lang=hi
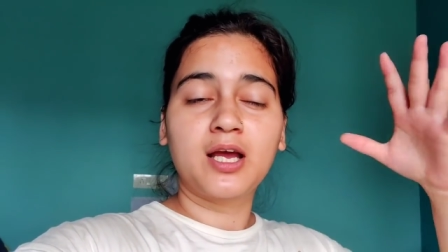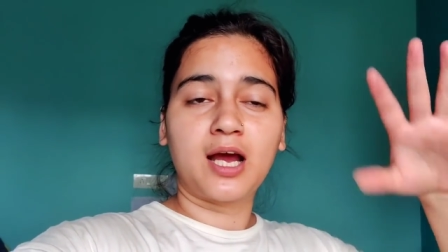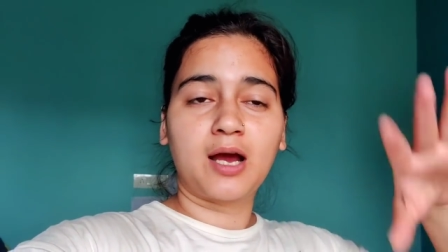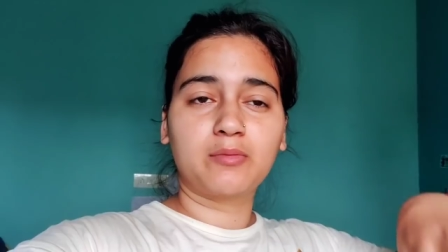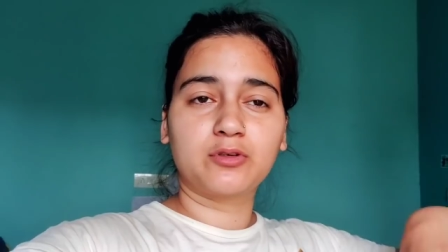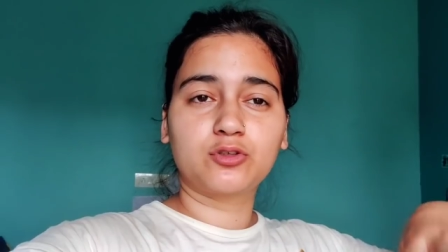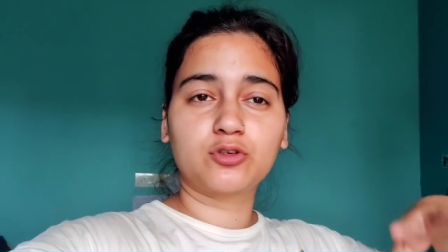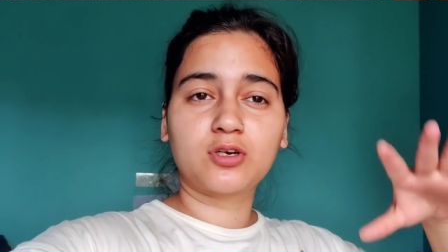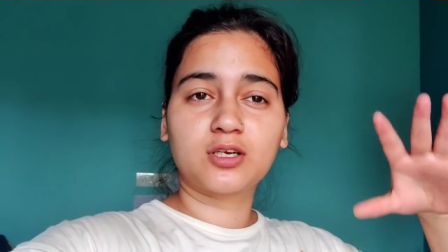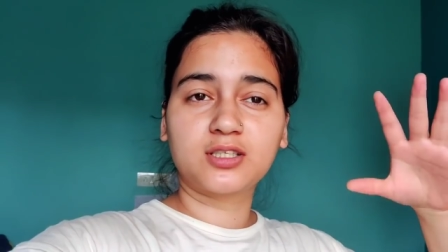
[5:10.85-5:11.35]

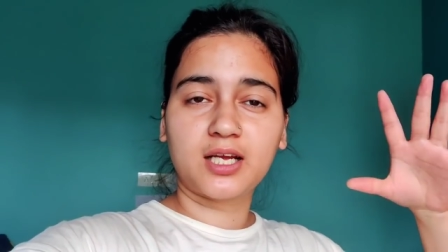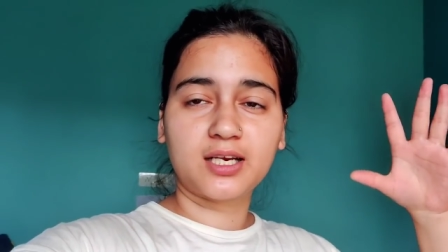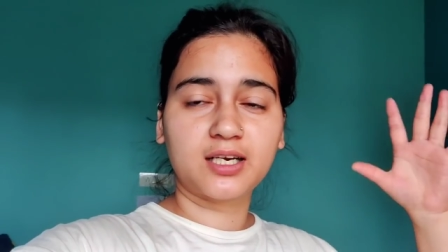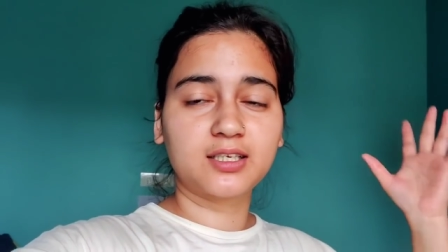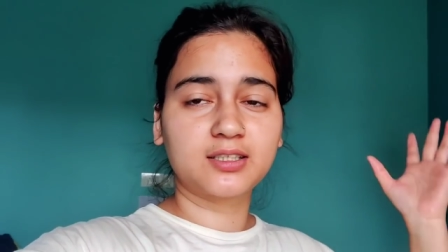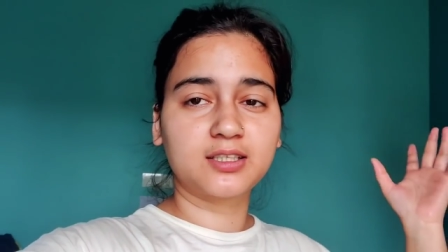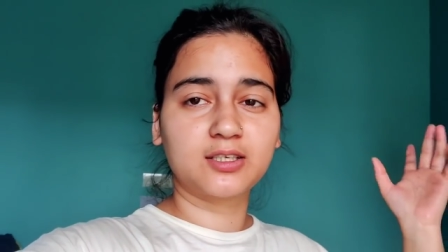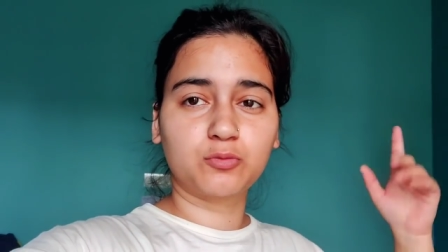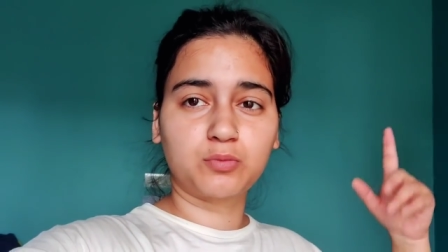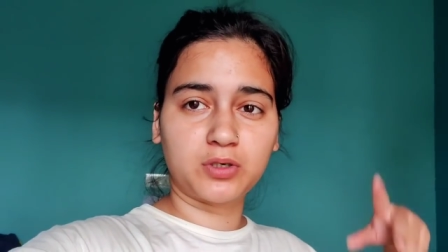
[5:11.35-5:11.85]
हमने जो रजाई
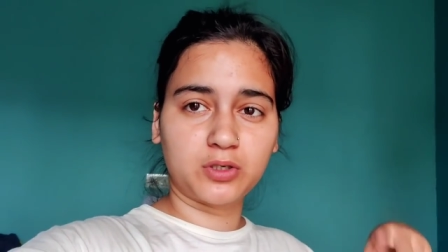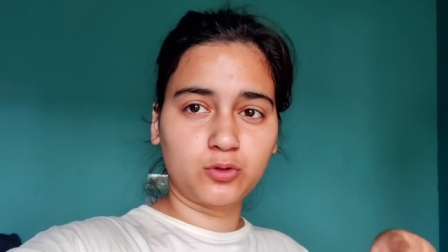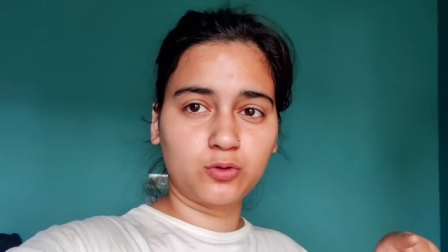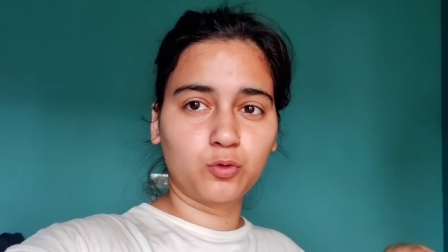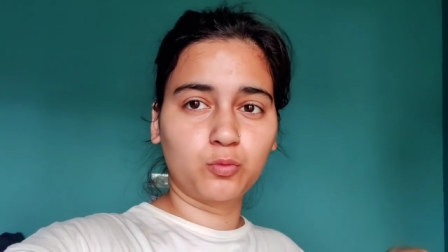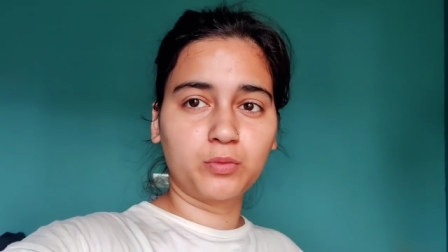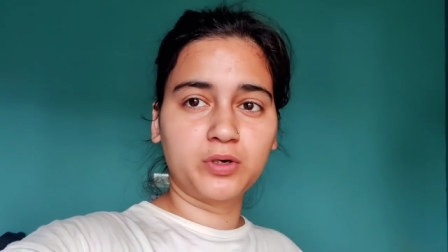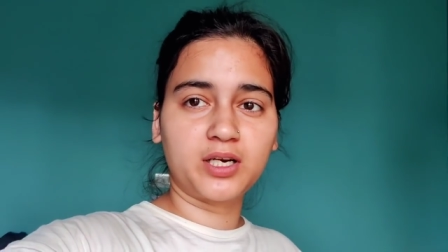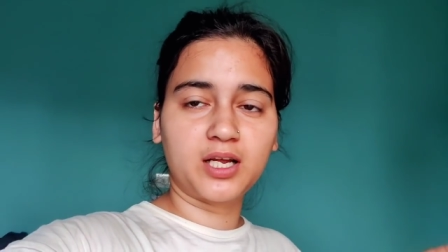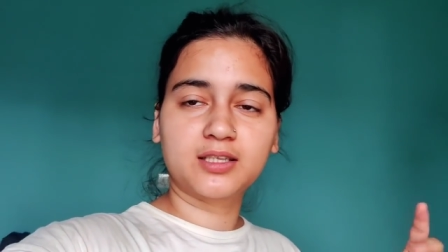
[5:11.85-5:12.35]
गद्दे ऊपर
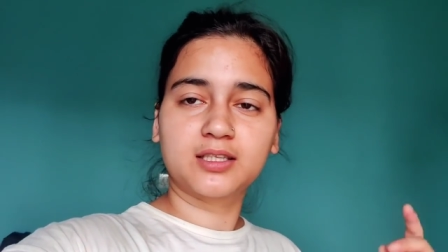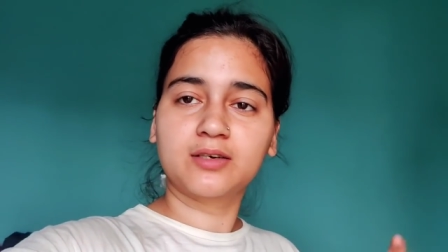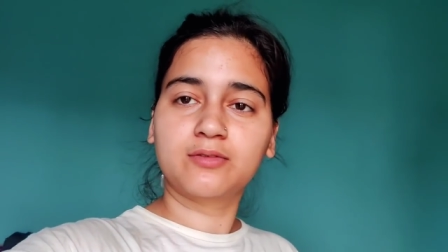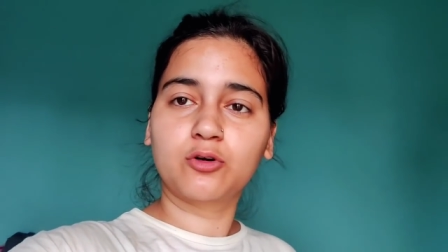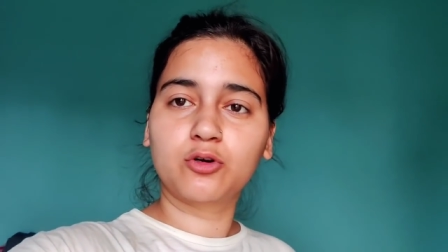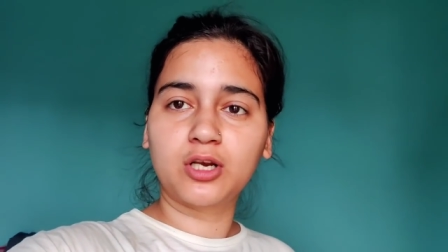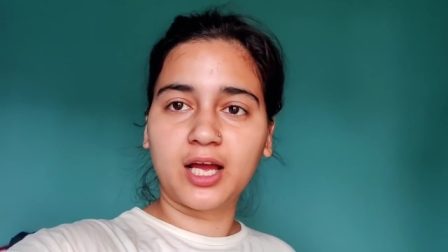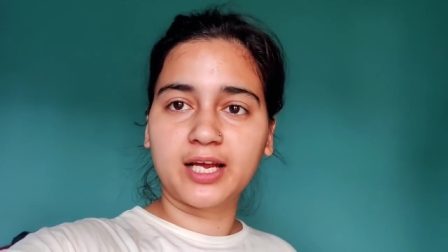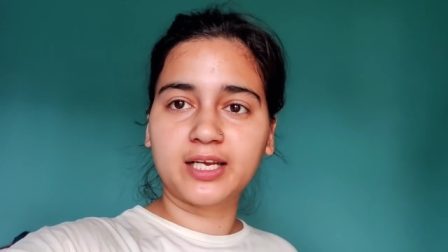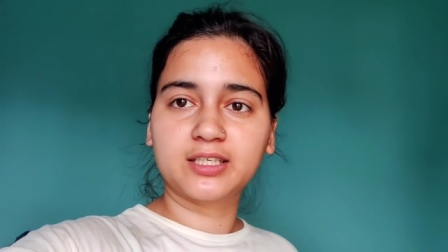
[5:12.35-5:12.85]
धूप में डाले थे
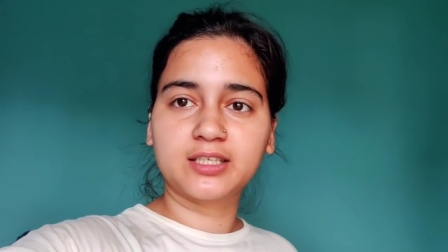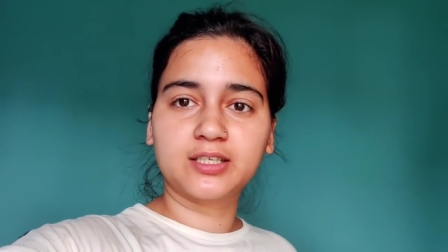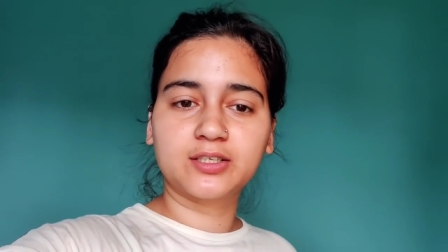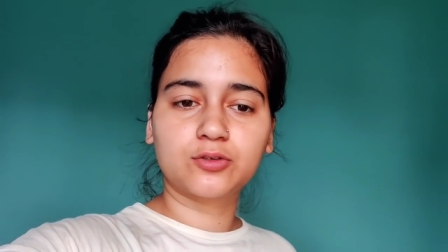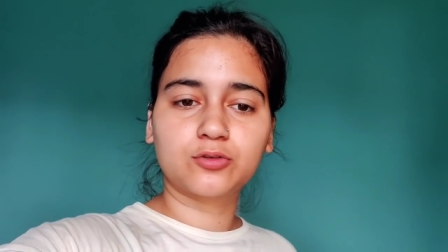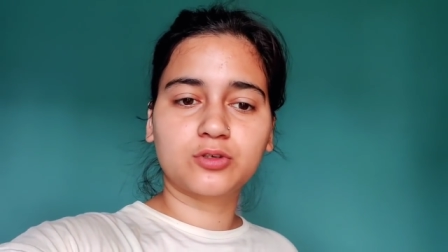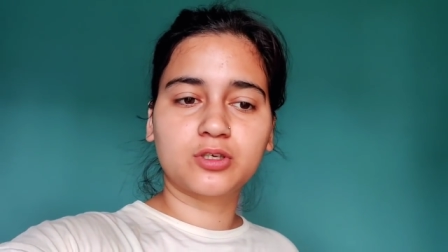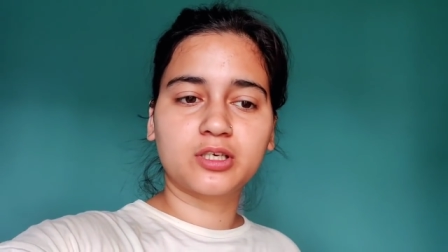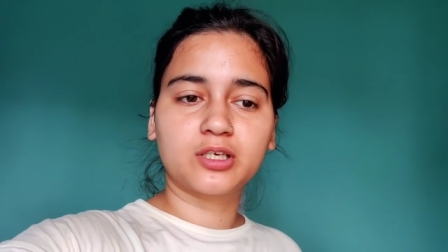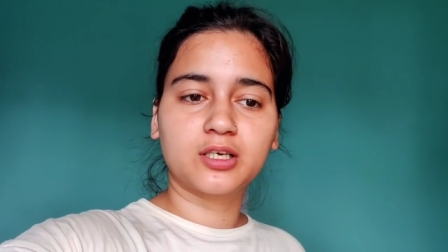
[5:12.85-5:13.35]
वो लाए नहीं
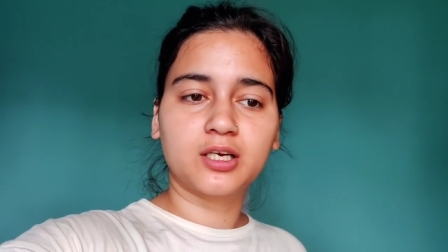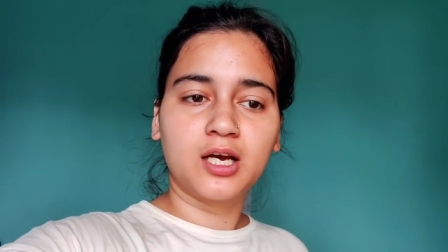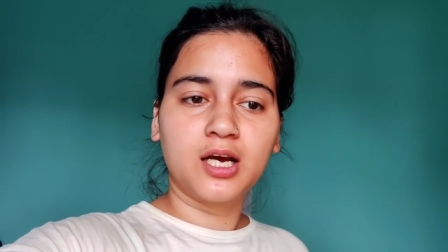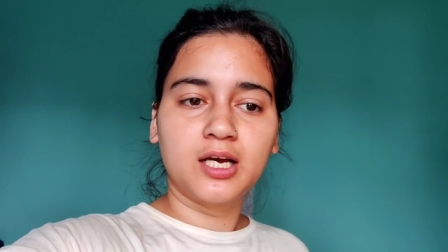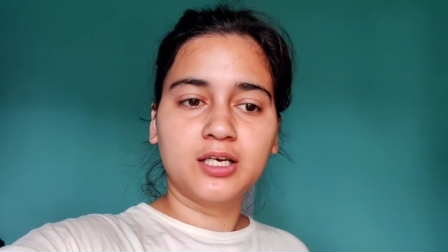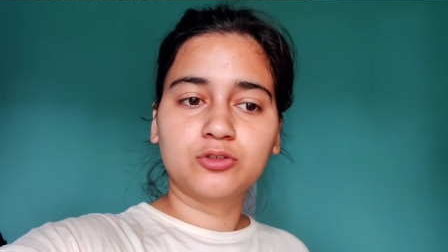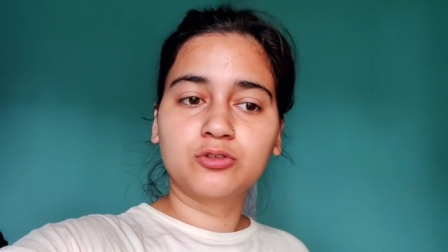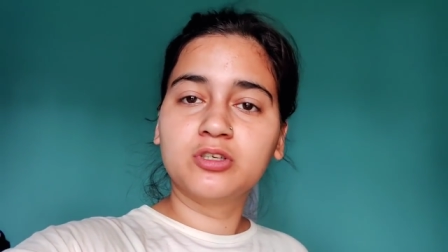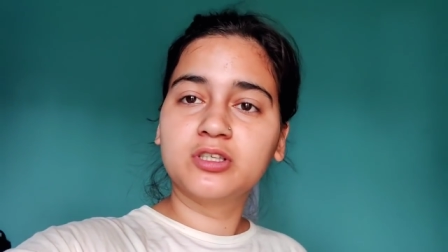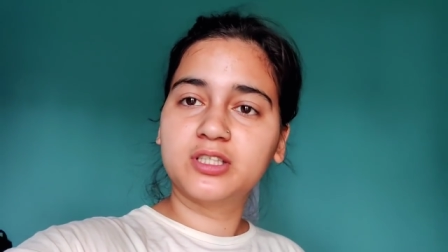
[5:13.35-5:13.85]
क्योंकि
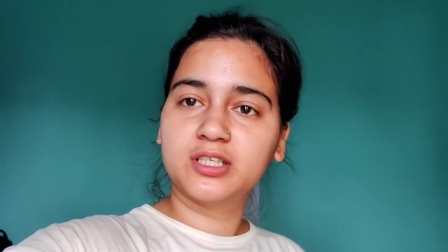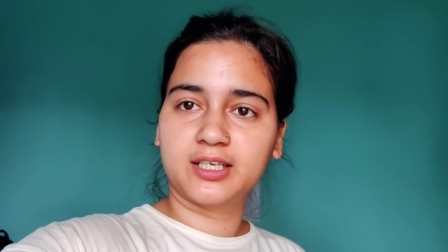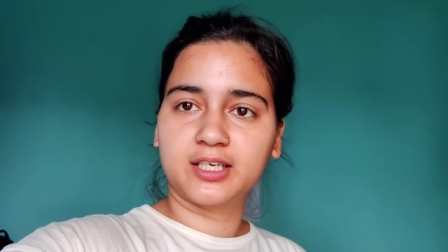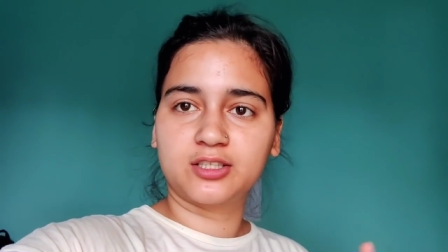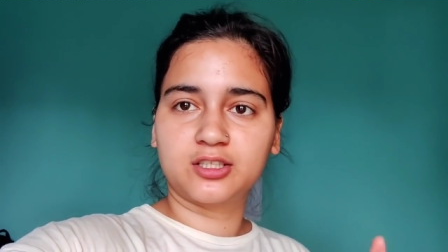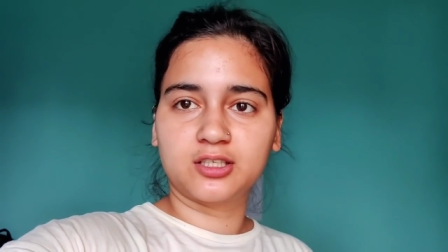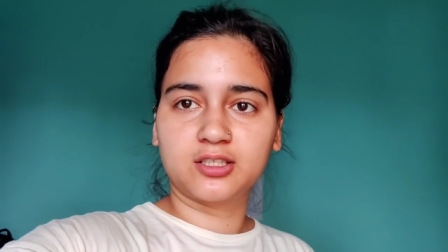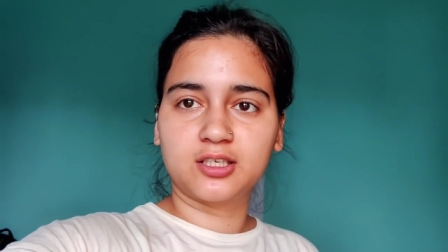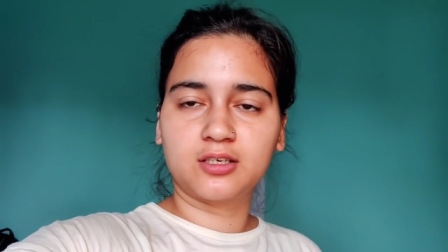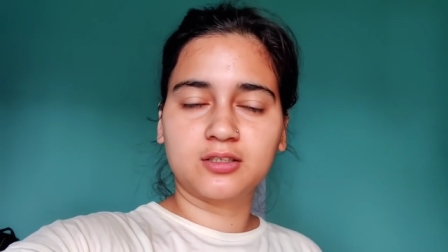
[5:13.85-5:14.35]
नीचे की
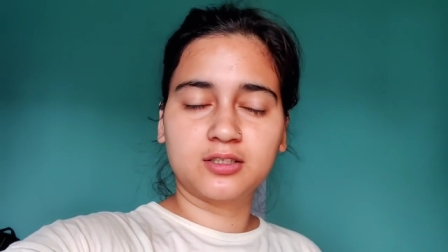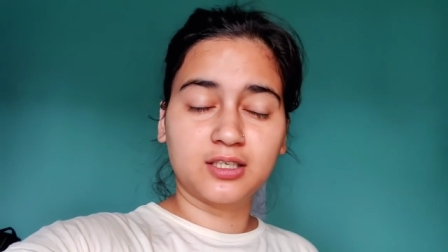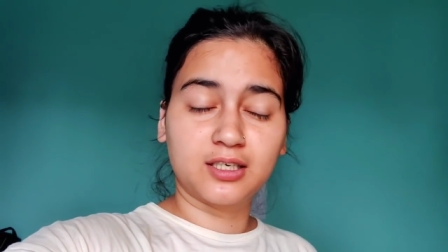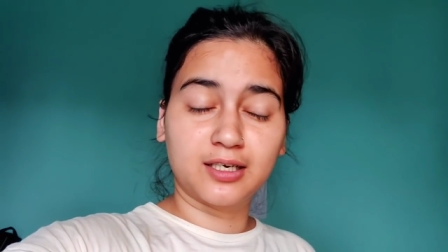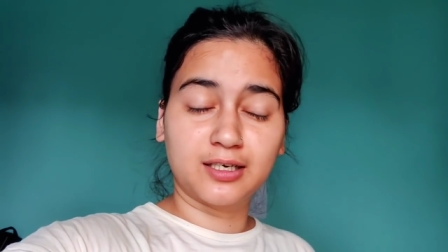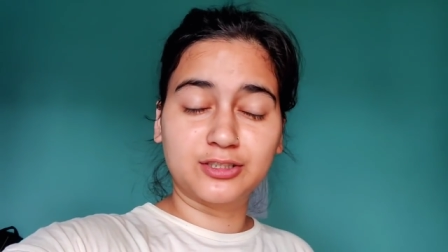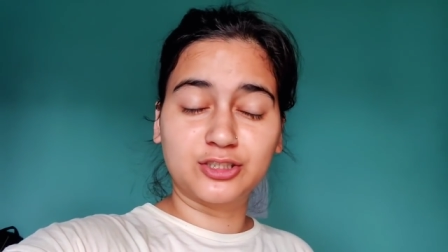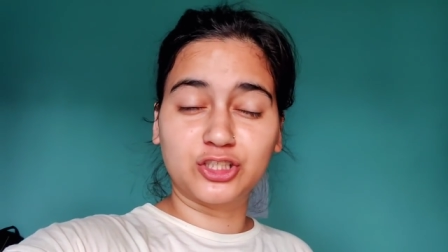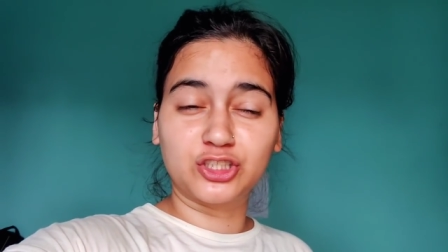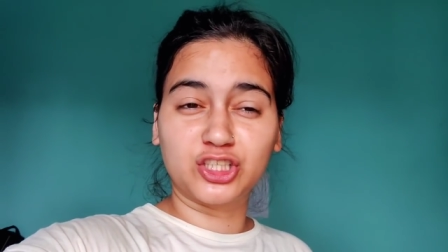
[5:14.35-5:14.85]

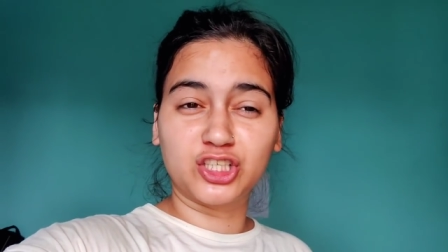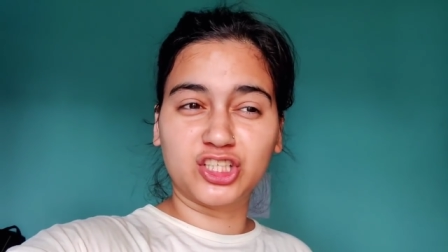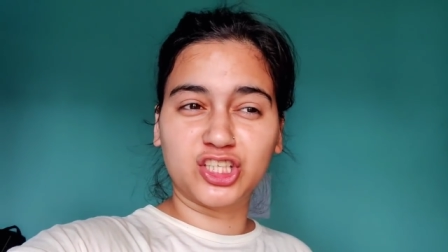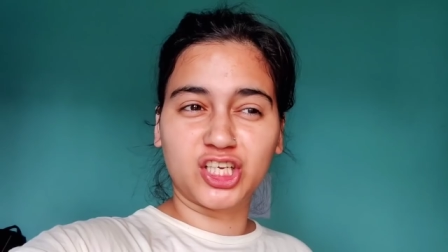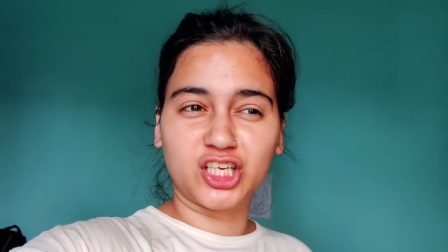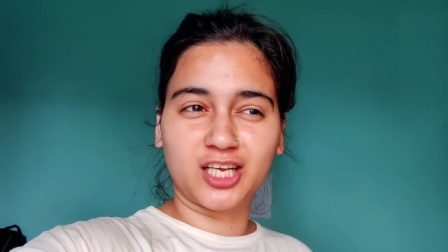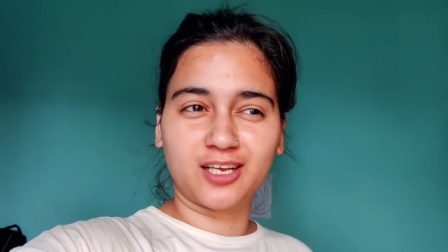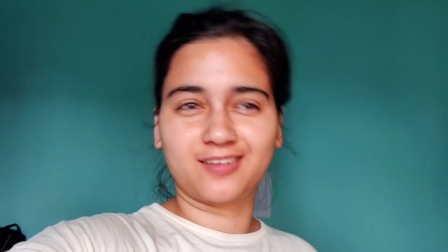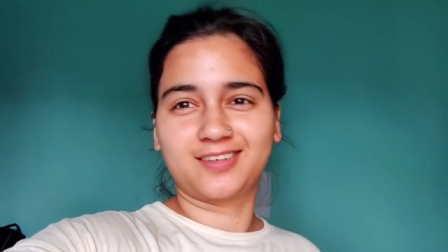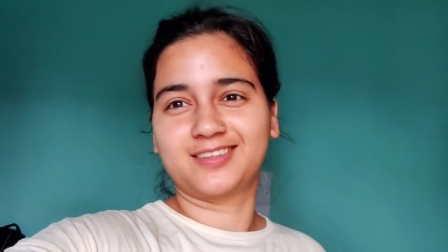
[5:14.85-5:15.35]
चचे